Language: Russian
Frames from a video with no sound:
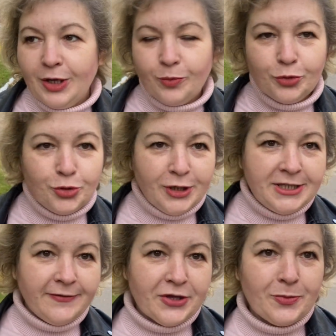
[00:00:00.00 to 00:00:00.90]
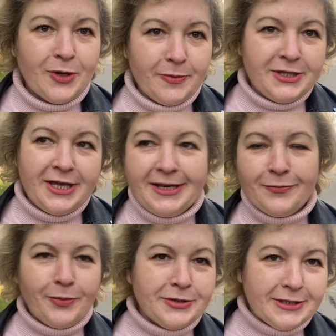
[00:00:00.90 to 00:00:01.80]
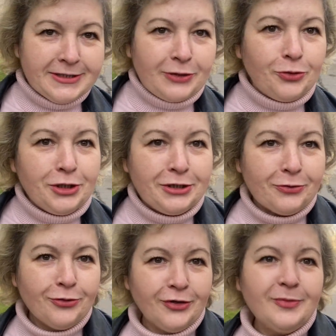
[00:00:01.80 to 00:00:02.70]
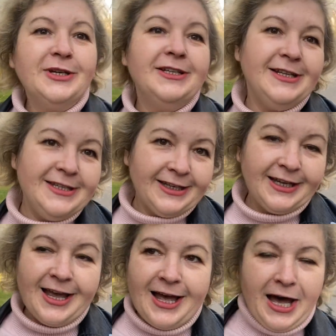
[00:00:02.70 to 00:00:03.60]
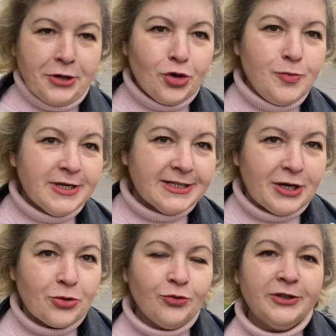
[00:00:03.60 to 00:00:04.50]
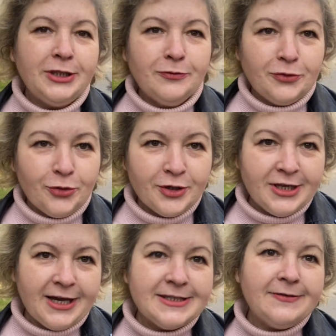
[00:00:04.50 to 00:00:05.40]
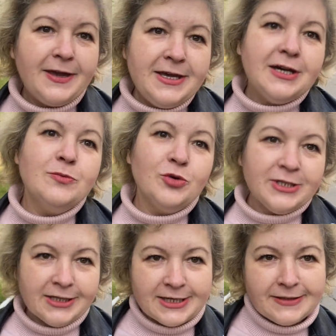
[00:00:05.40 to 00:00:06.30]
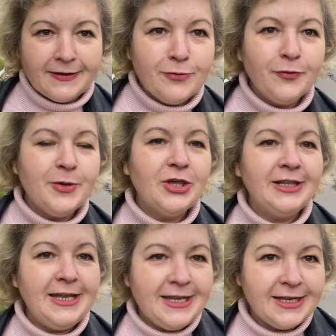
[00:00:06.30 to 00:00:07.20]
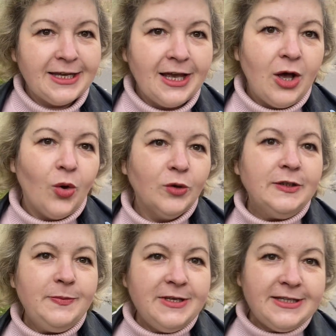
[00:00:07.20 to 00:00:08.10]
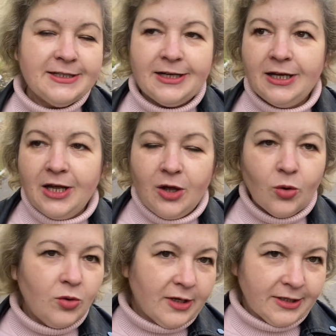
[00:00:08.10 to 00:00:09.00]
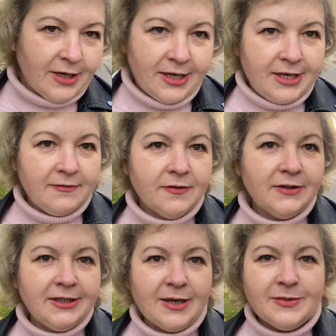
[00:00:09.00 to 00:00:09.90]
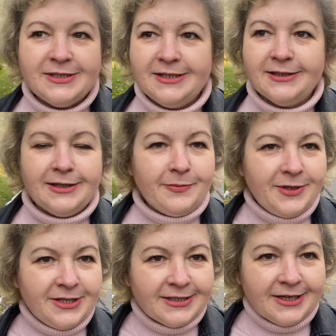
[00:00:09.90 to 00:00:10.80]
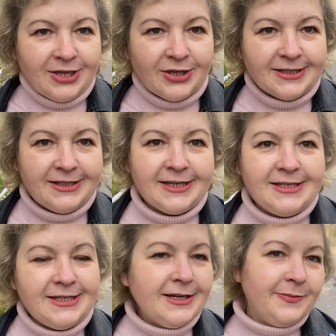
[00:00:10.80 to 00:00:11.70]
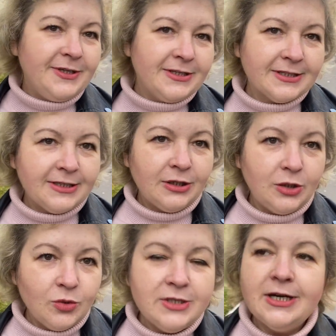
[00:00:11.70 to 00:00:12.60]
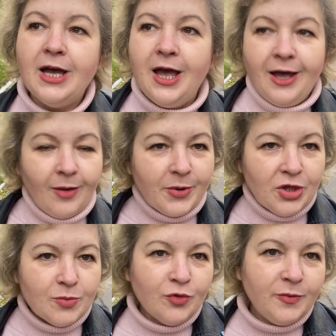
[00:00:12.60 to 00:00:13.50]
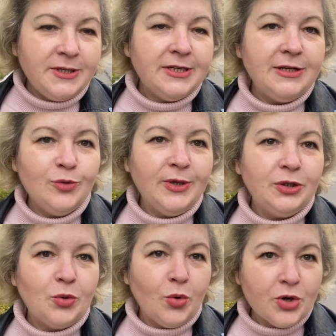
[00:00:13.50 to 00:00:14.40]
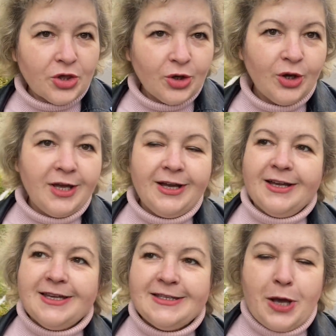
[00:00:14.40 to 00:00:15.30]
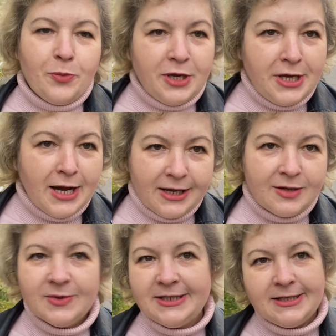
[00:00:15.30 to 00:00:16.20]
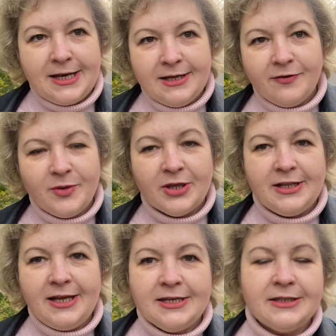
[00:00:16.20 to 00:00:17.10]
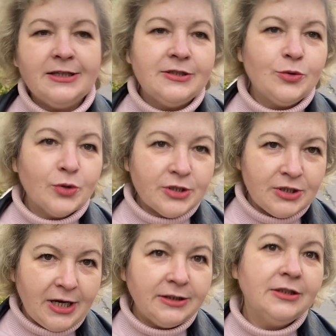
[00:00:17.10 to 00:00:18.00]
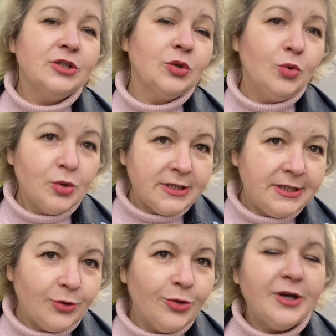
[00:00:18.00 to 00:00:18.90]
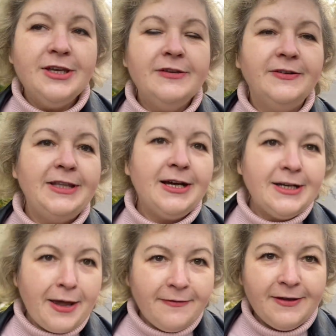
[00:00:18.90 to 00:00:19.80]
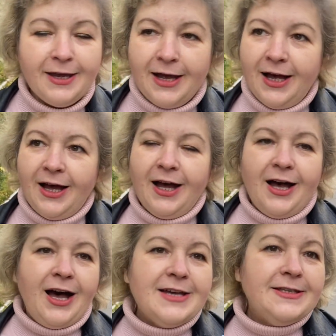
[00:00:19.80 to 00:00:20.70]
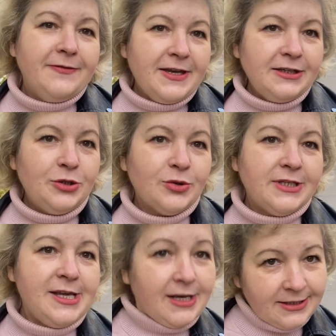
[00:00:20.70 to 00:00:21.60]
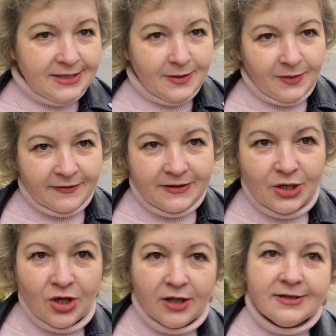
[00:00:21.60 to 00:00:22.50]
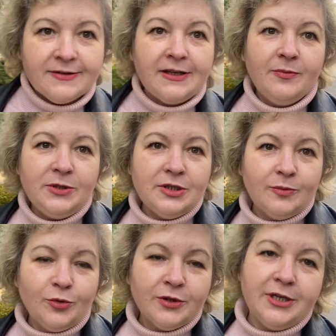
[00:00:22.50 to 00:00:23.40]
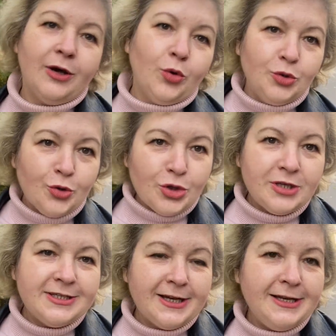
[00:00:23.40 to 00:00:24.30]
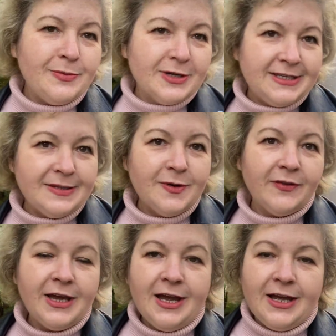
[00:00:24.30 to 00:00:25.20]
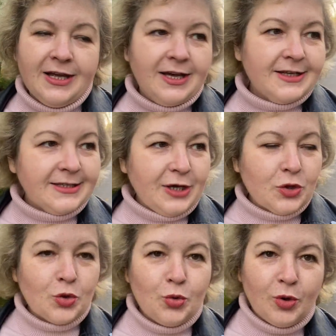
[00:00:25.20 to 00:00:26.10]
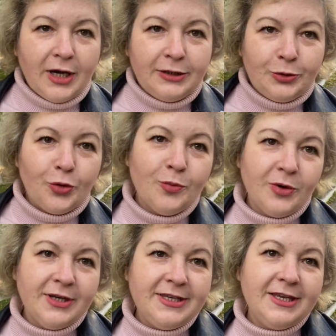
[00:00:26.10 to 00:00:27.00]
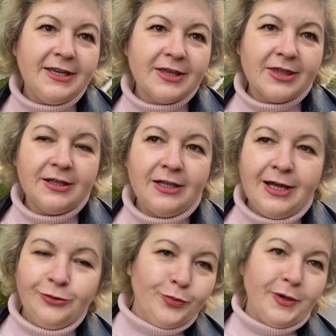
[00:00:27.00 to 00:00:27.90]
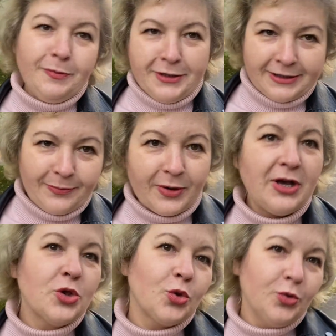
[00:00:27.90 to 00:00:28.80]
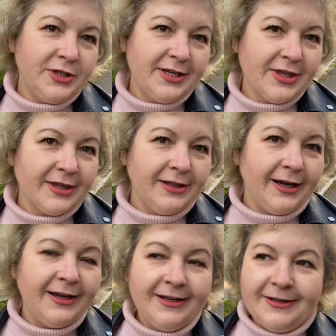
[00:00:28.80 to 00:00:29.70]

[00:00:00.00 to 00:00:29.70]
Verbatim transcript: Буду рада вашим комментариям, заходит такой формат или нет. О чем расскажу в этом влоге? О своих эмоциях, о своем впечатлении от Питера. Коротко, какие выводы там сделала. О питерской чистоте, о питерских людях, почему в Питере любят кошек, самые яркие эмоциональные впечатления от экскурсии, от экскурсии кое-какие фотографии о своих друзьях, с кем я встречалась в Санкт-Петербурге, о художнице Али Максимовой, расскажу о том, где я жила, ну, примерно покажу, где я жила,